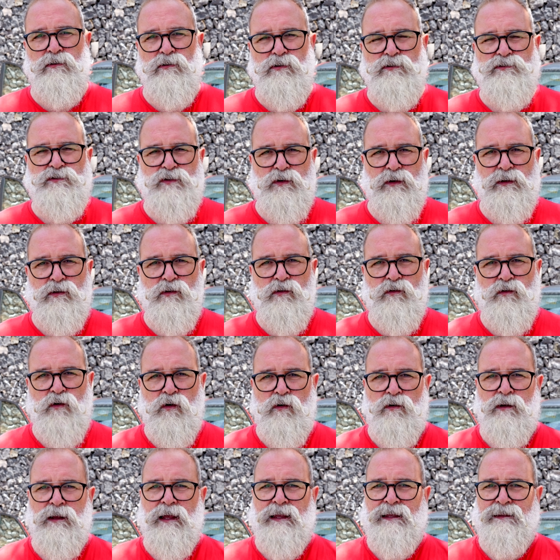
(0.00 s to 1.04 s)
los oídos
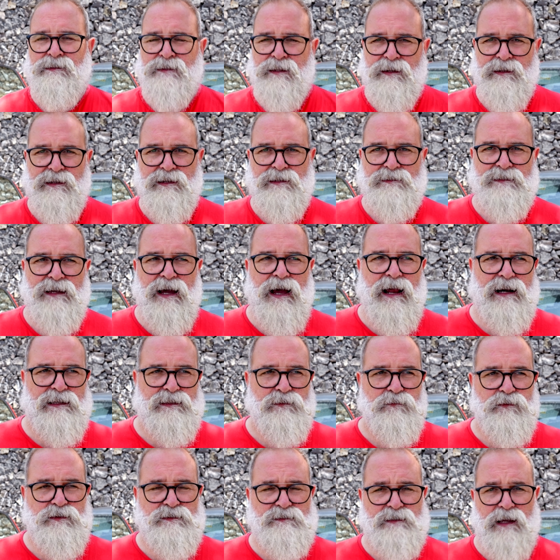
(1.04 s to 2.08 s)
con inteligencia
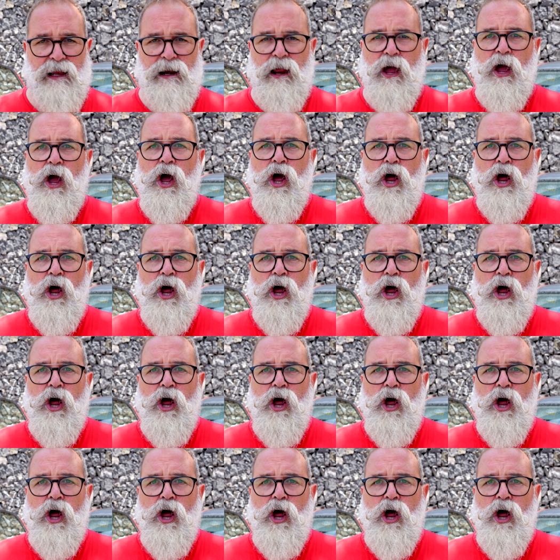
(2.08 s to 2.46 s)
artificial.